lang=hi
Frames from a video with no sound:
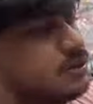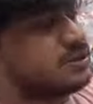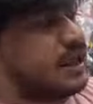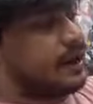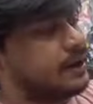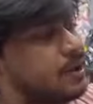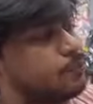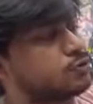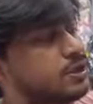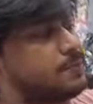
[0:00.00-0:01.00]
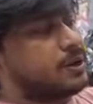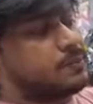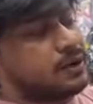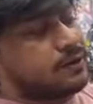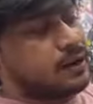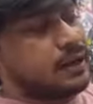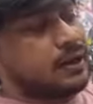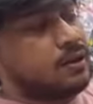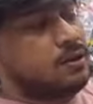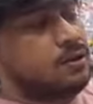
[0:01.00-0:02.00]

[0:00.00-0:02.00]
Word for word: ये जैकेट आपको सेपरेट मिलने वाला है